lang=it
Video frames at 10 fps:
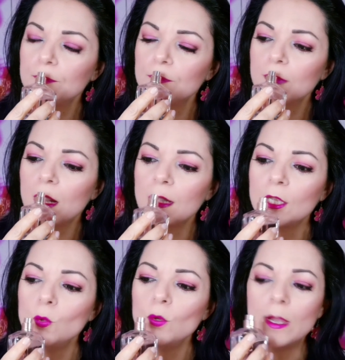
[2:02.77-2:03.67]
anche
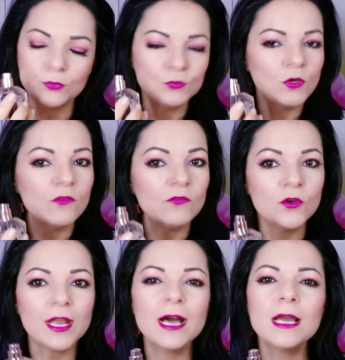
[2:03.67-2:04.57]
lui appunto
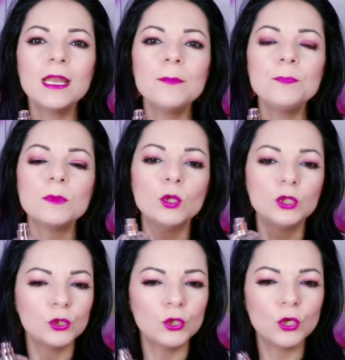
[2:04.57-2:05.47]
floreale,
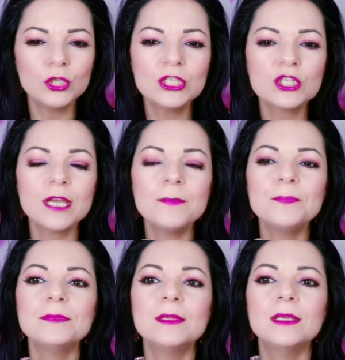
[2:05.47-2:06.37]
molto
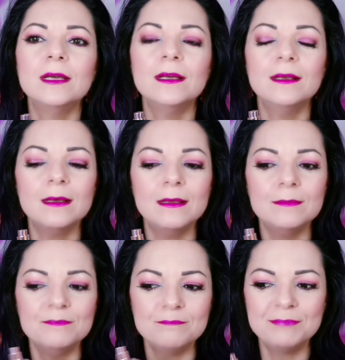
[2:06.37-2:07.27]
dolce,
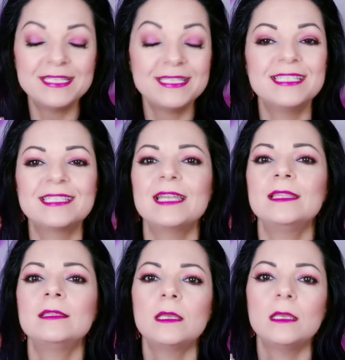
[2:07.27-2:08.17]
eh,
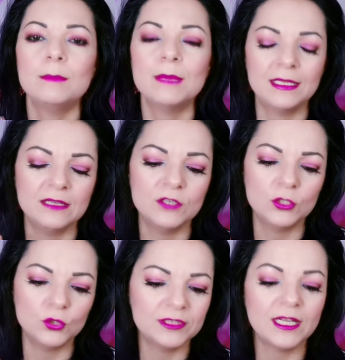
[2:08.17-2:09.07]
persistente, rimane
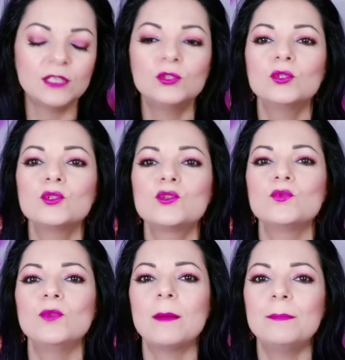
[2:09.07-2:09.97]
davvero tanto
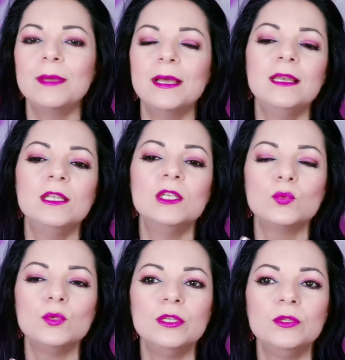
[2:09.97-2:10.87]
sulla pelle,
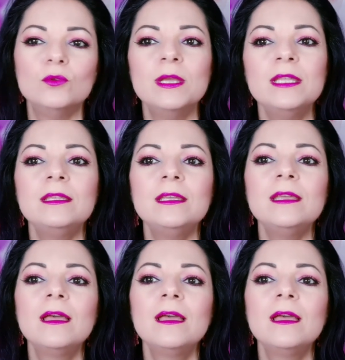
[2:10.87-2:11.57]
sugli indumenti.